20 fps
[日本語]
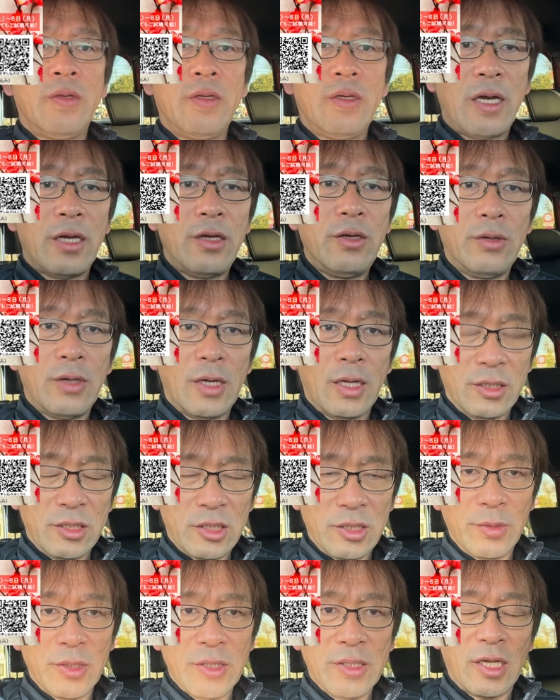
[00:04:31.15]
概要欄に
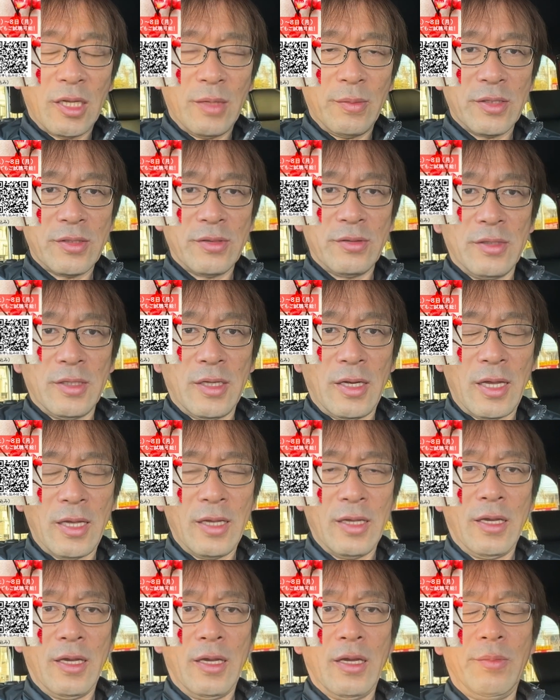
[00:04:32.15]
示してありますのでね、
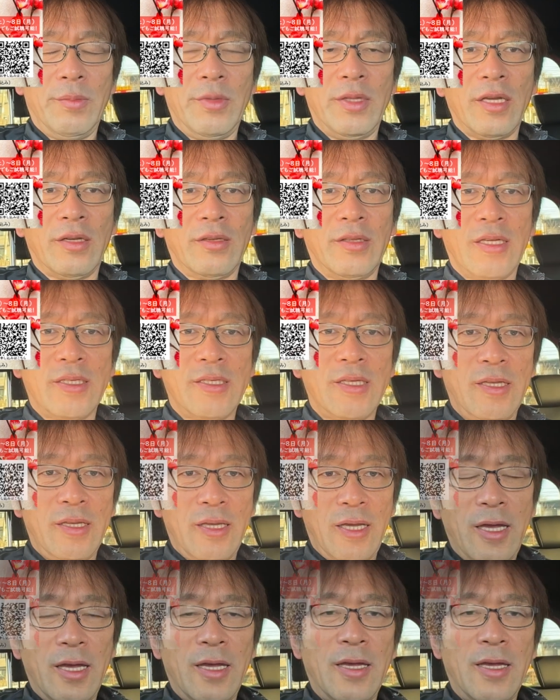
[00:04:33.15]
えー、見てくださいね。